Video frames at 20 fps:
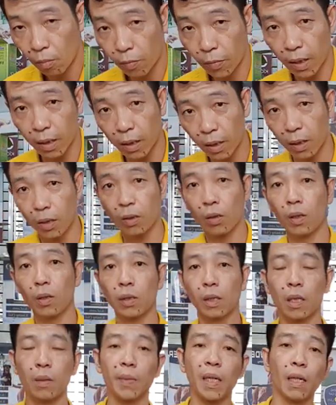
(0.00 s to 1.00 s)
Và tự nó
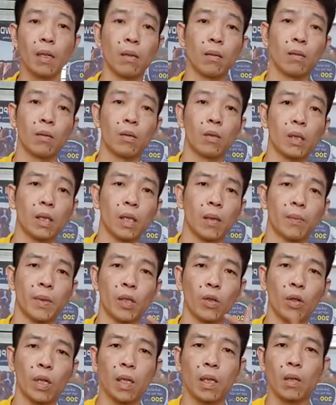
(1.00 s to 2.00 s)
sẽ biết. Có thể
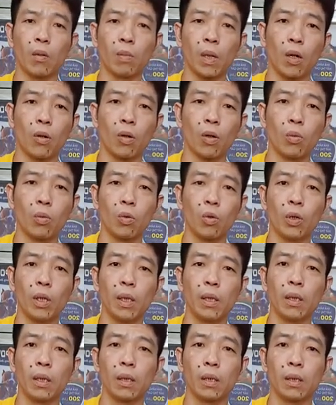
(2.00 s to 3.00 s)
mình nói không đầu không
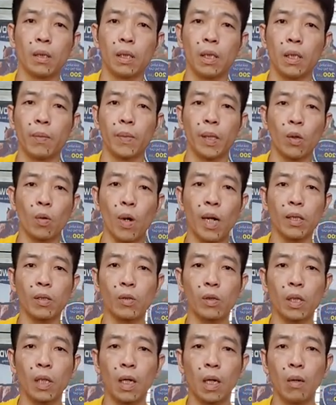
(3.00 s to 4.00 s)
đuôi, tự nhiên mình quát
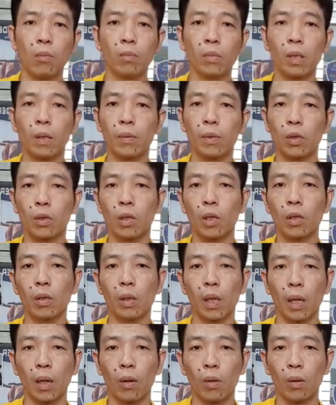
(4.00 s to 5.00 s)
cho nó không, nhưng cho nó
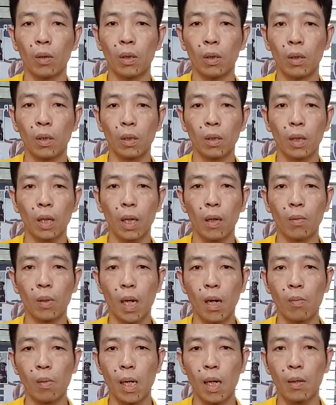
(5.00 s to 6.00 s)
hiểu. Không
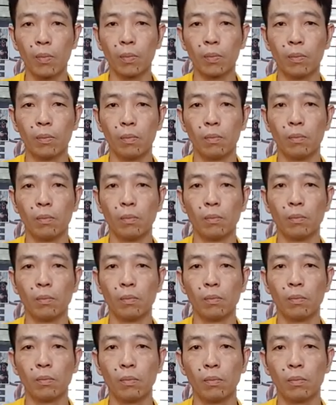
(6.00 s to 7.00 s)
không không.
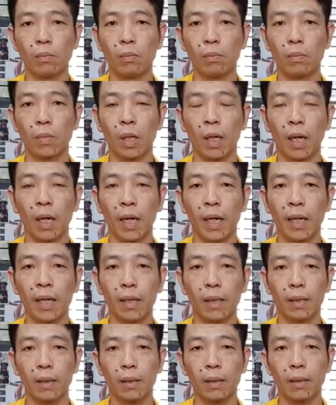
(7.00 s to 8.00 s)
Đấy,
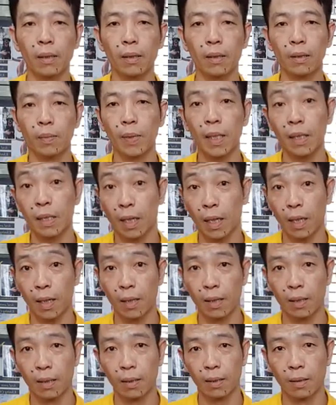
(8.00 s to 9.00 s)
biết chưa?
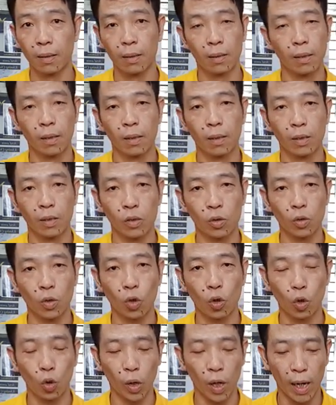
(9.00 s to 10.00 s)
Cho nó
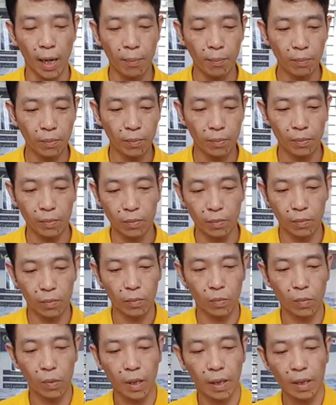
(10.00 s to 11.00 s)
khôn lắm.
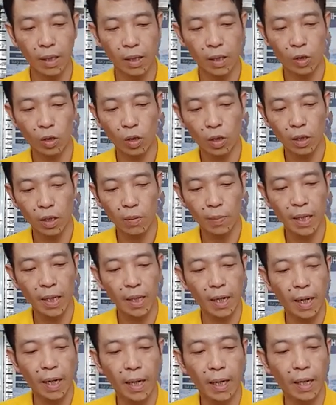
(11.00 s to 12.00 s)
Tí này cho nó sẽ biết
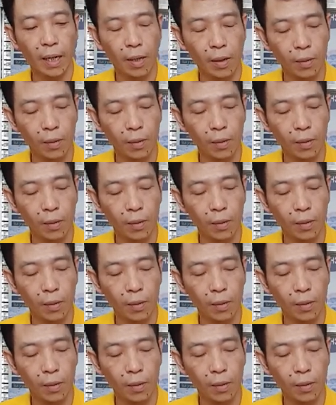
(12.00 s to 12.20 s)
ngay.